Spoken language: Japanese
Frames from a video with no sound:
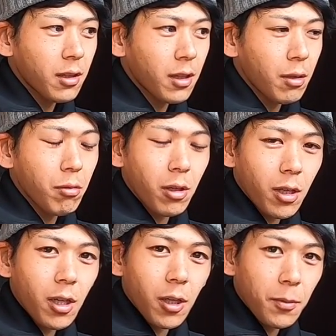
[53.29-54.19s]
てるか
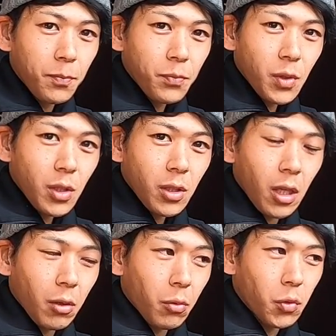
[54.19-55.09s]
ら、
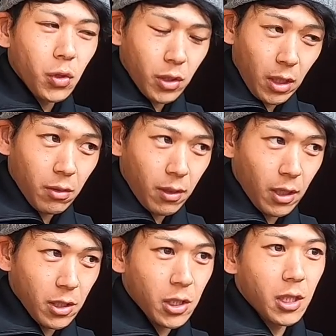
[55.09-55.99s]
あの、著作
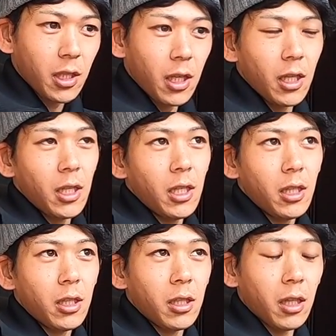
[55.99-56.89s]
権侵害
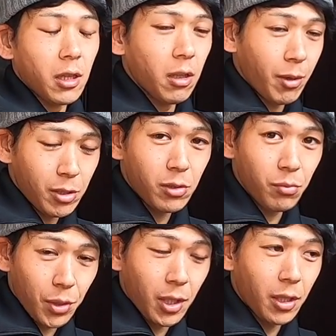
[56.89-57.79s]
になってます
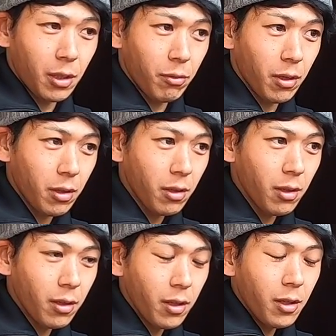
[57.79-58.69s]
みたいな言われ
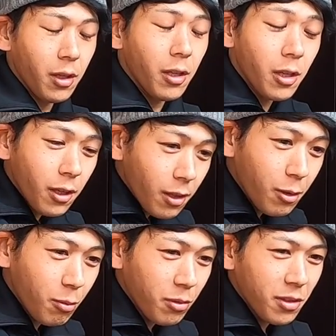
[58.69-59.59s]
て、え
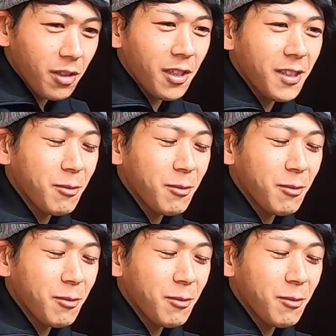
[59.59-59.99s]
と思って。